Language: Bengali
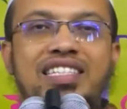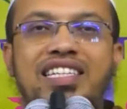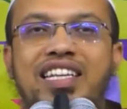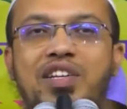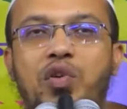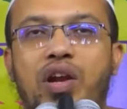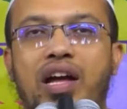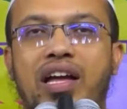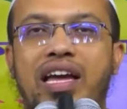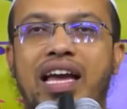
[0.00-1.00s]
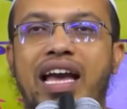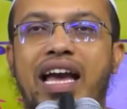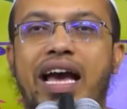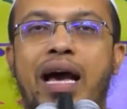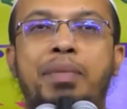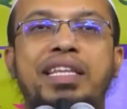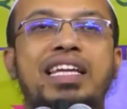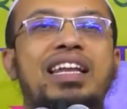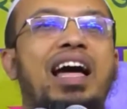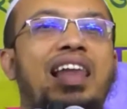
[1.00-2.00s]
শিরিক করা
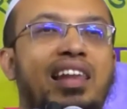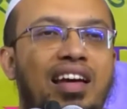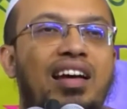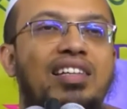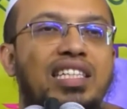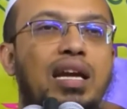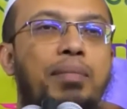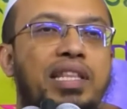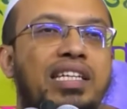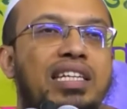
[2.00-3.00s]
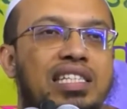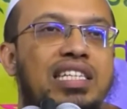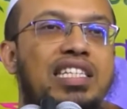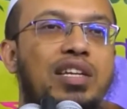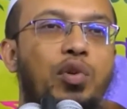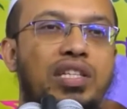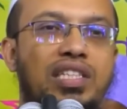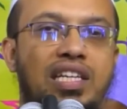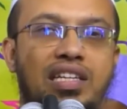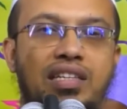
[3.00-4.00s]
আমাদের আল্লাহ যিনি আমাদেরকে সৃষ্টি
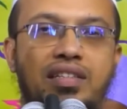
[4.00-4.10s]
করেছেন